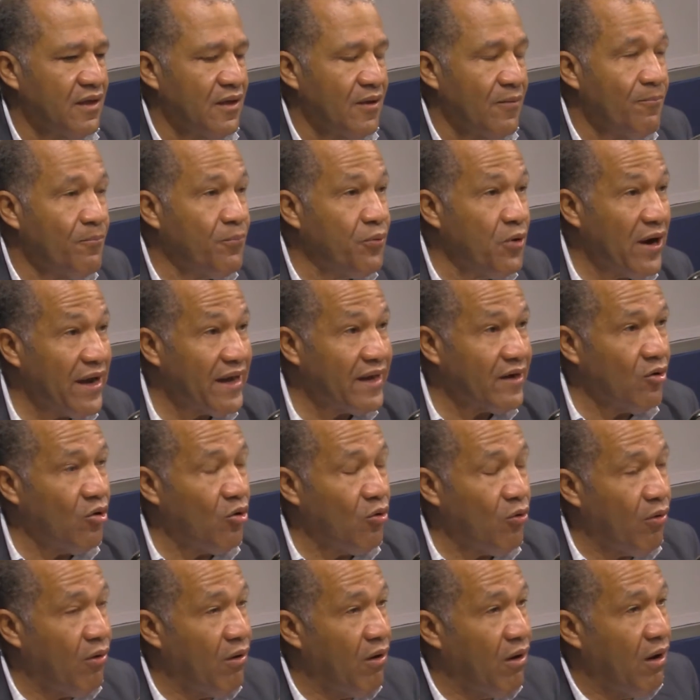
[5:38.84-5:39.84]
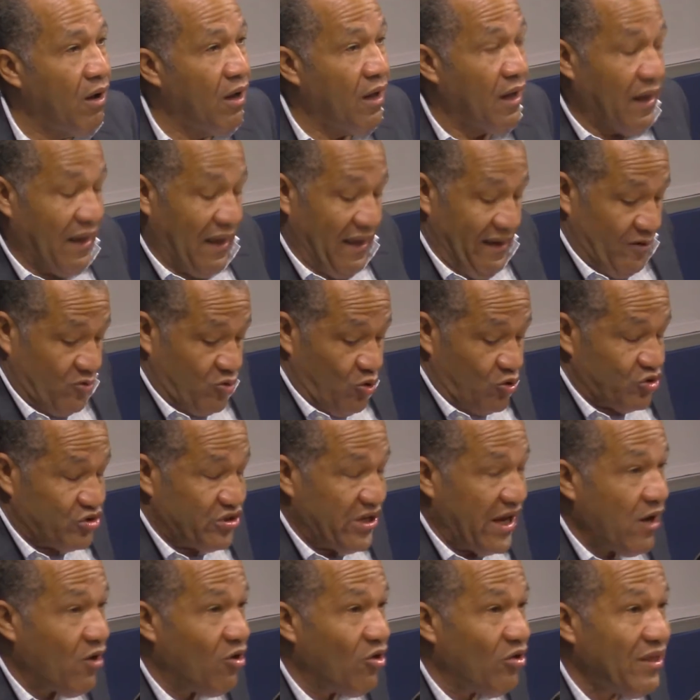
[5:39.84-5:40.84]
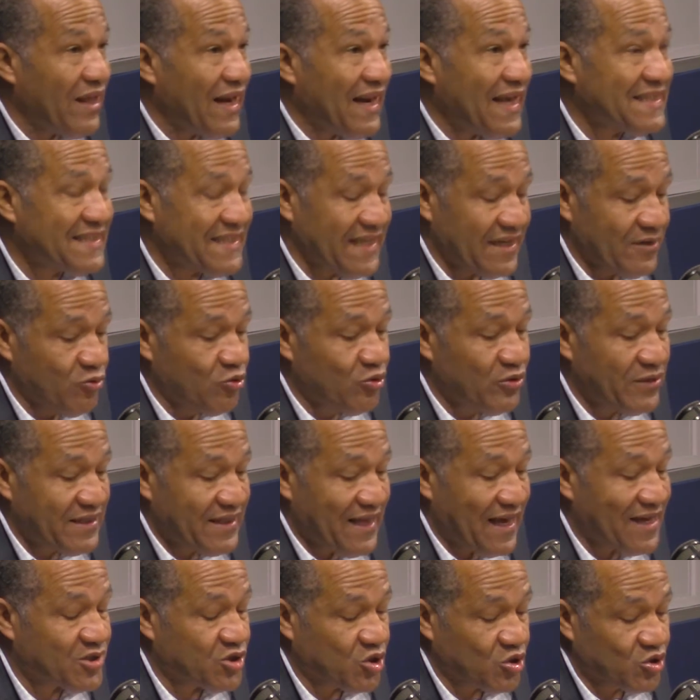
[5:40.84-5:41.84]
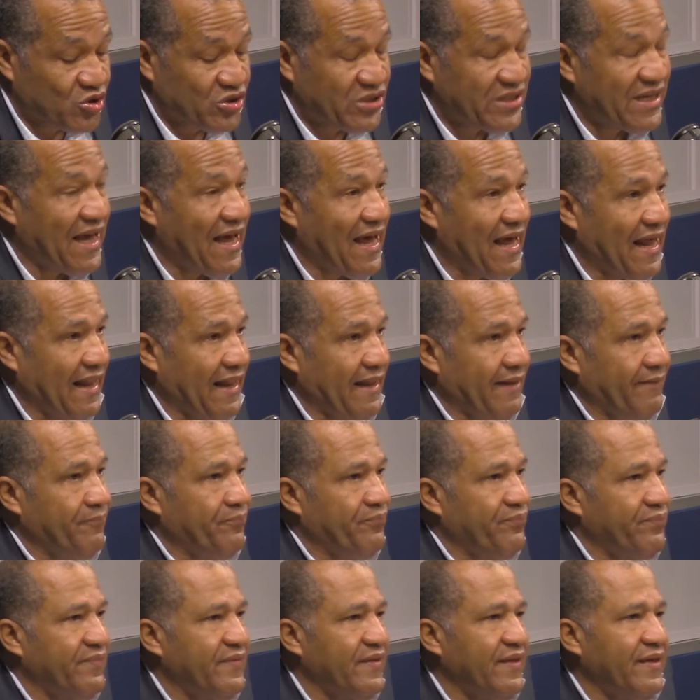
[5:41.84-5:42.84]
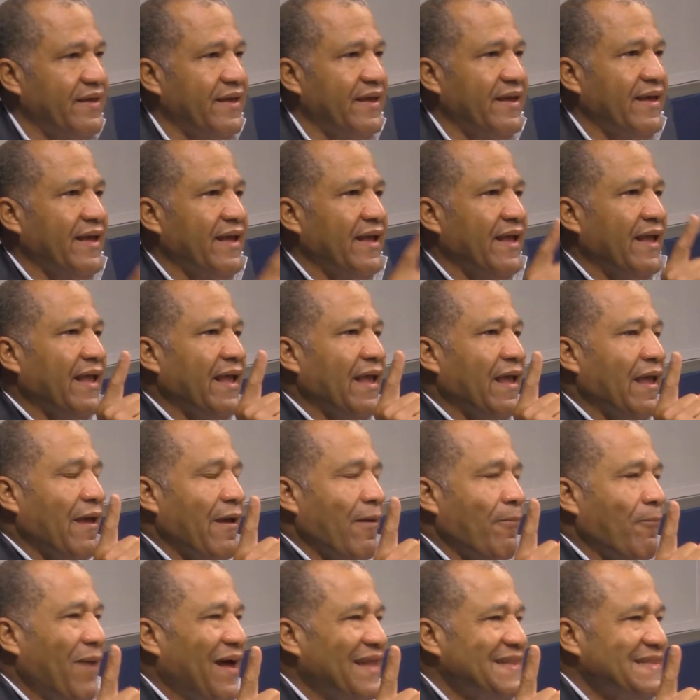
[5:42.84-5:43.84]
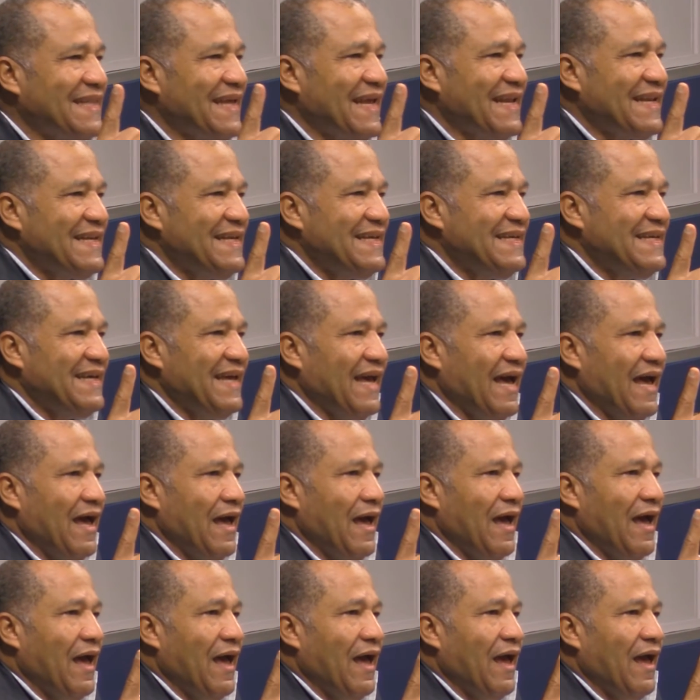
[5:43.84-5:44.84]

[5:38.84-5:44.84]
Bueno, el Consejo de la Seguridad Social mantenía